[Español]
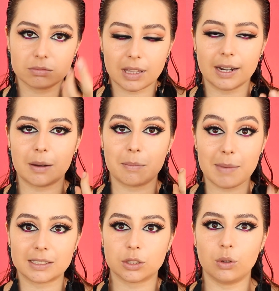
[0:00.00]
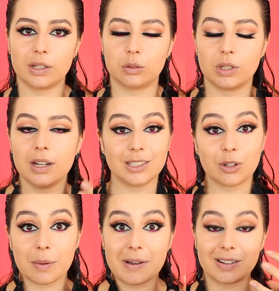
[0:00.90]
tener más cobertura,
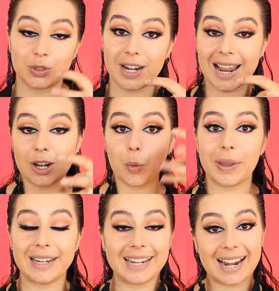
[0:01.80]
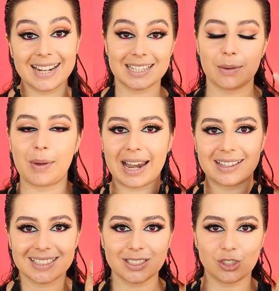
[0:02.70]
sino que me va a ayudar a iluminar y a llamar la
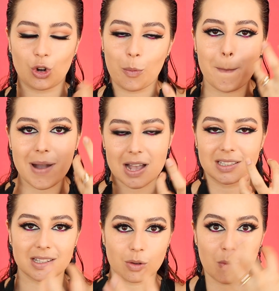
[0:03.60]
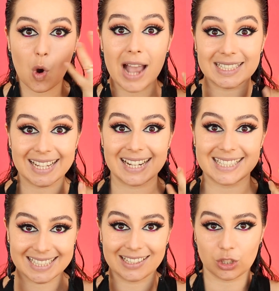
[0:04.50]
atención más como hacia el
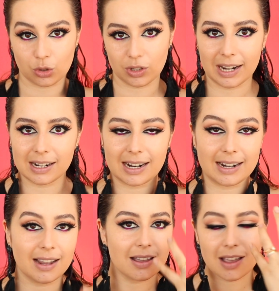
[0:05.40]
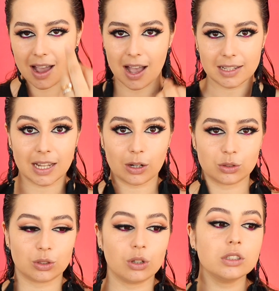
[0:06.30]
centro de la cara, hacia
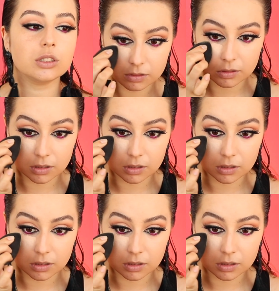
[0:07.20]
los ojos,